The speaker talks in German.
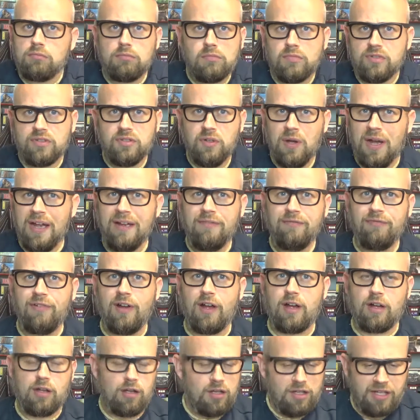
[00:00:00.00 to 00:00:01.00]
So
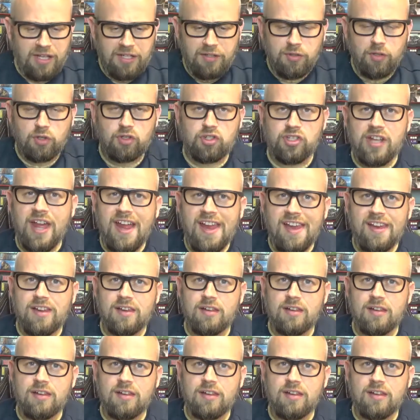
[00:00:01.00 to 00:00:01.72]
einfach. Geht doch schnell.